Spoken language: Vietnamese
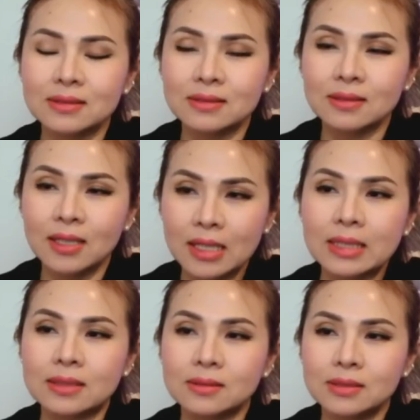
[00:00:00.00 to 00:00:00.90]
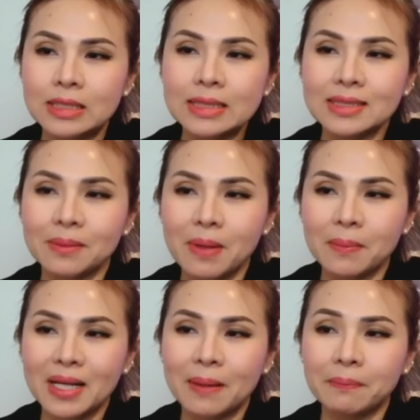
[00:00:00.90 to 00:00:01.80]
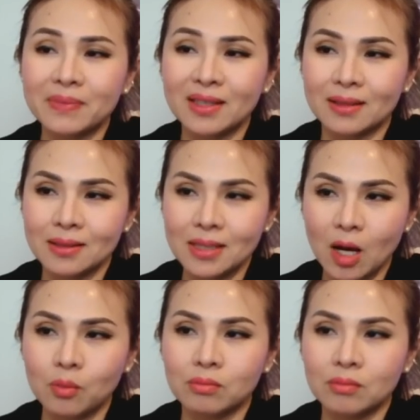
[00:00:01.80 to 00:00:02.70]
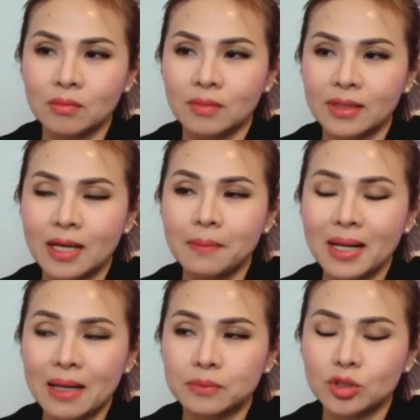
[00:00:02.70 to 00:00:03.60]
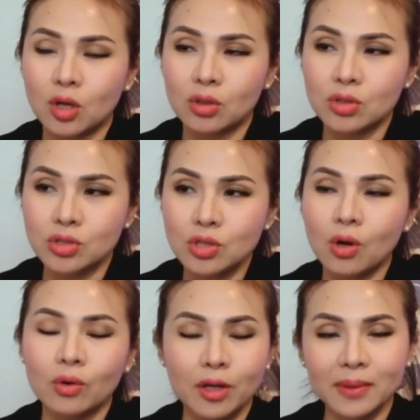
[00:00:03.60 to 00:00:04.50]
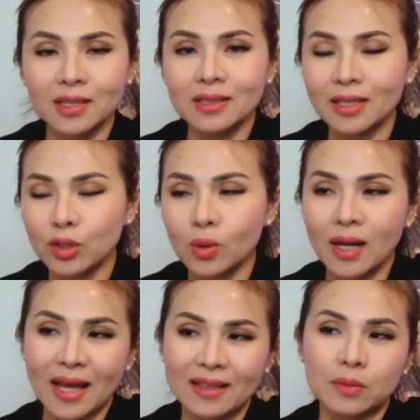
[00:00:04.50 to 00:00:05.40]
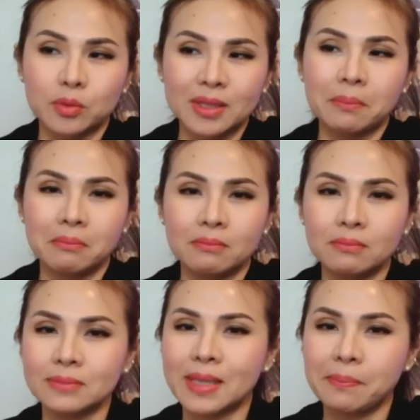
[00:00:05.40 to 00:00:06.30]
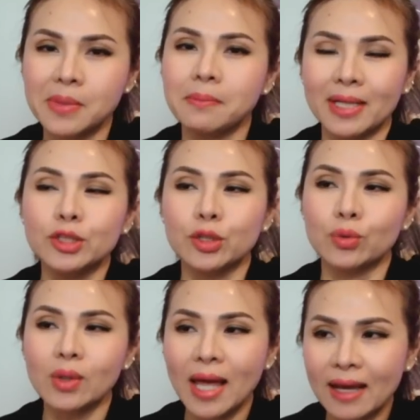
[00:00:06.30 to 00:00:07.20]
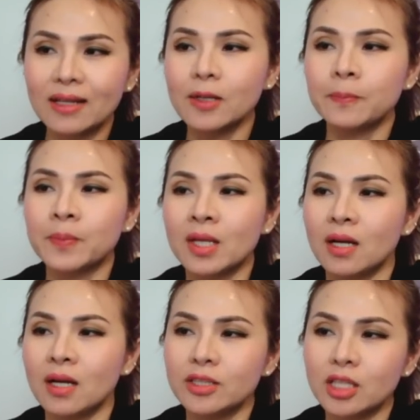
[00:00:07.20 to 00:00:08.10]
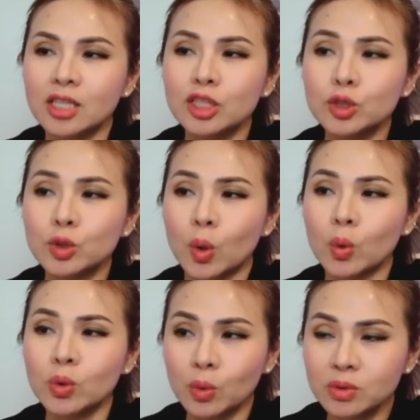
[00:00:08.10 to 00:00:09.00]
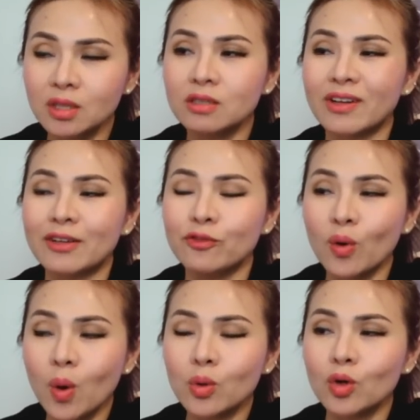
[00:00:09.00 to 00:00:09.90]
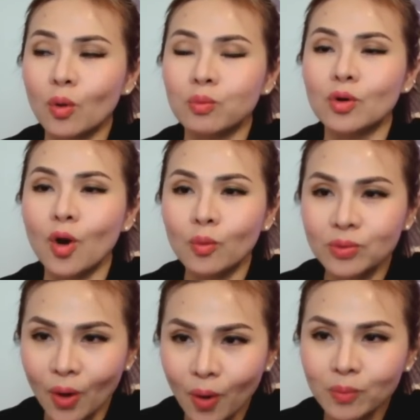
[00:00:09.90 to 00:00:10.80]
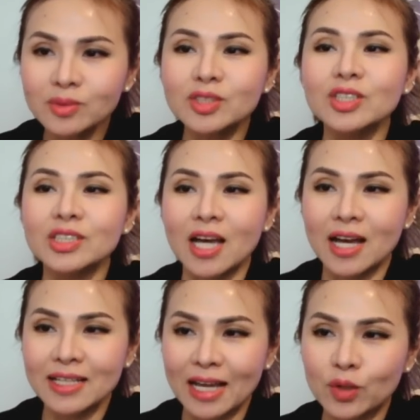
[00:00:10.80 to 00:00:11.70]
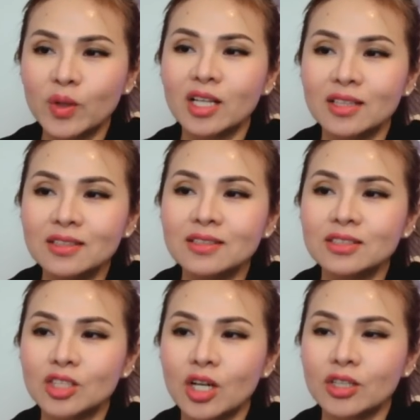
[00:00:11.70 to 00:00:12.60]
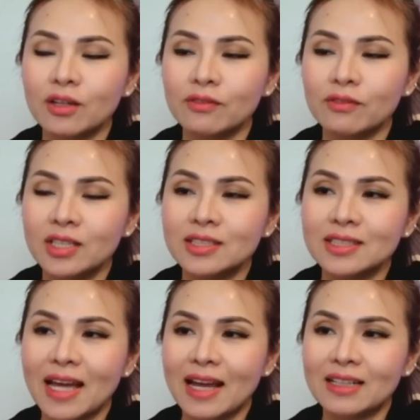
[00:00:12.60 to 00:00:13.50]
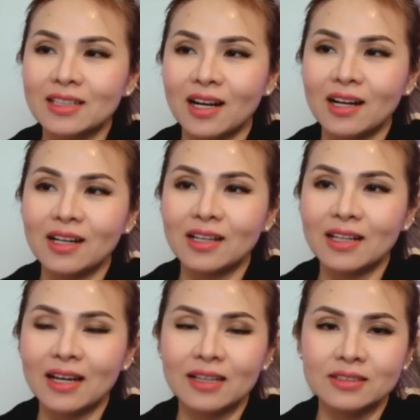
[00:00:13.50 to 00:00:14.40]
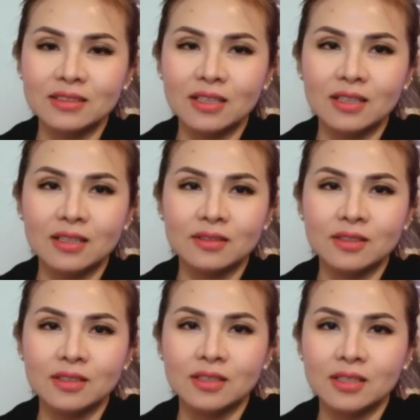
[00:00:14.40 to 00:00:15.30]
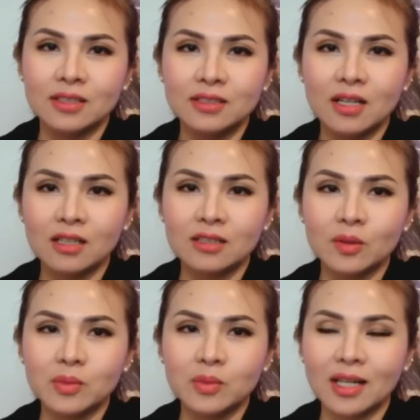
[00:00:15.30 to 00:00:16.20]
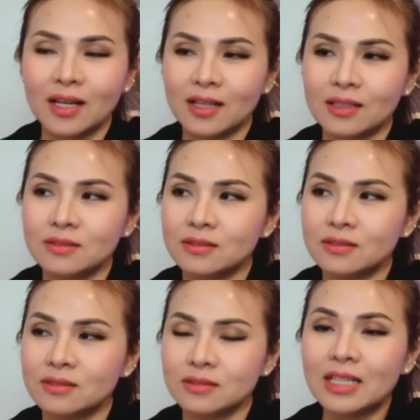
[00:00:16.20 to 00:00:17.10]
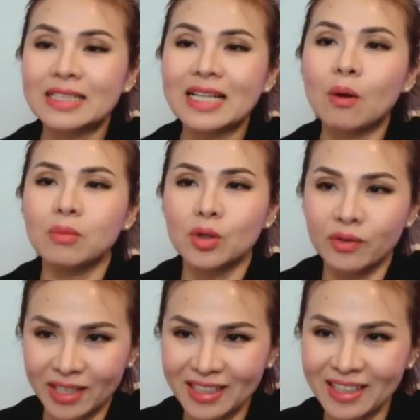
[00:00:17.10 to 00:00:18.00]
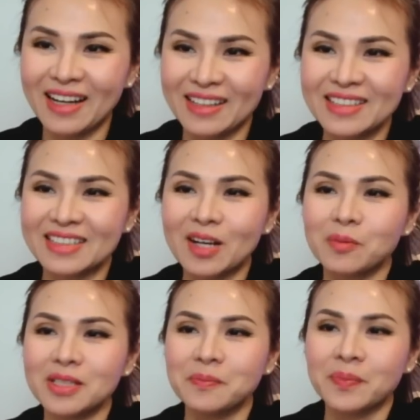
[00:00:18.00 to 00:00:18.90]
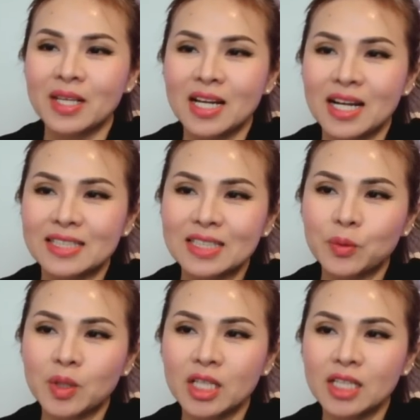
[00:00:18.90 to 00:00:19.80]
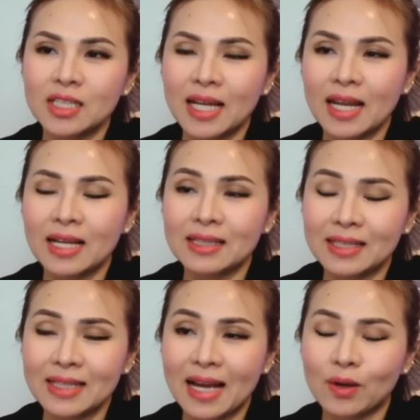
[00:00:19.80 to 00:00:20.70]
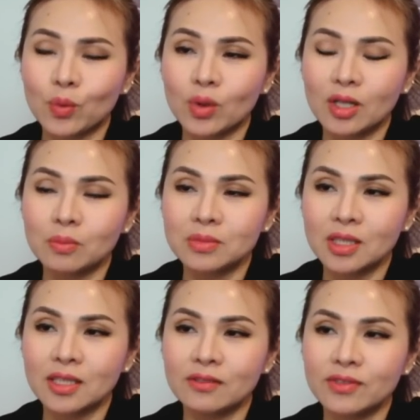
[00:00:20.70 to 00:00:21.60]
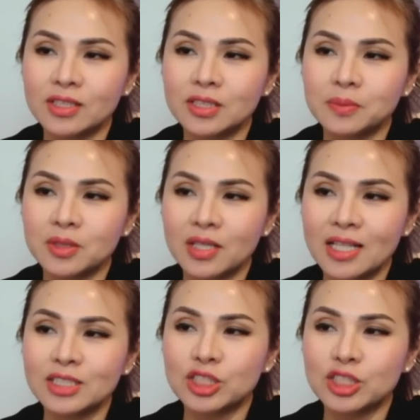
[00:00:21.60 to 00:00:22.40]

3.935 tỷ đồng để mà làm tròn con số. Nếu mà tính là đô la thì 150 mấy triệu đô la đó. À, dẫn đến chủ đầu tư phải vô cùng khốn đốn chưa thể giải quyết lương cho nhân viên chính đáng đó là uh, dân giống như là đình công đó quý vị à đình công đó à, sau khi nghe lãnh đạo của công ty VWS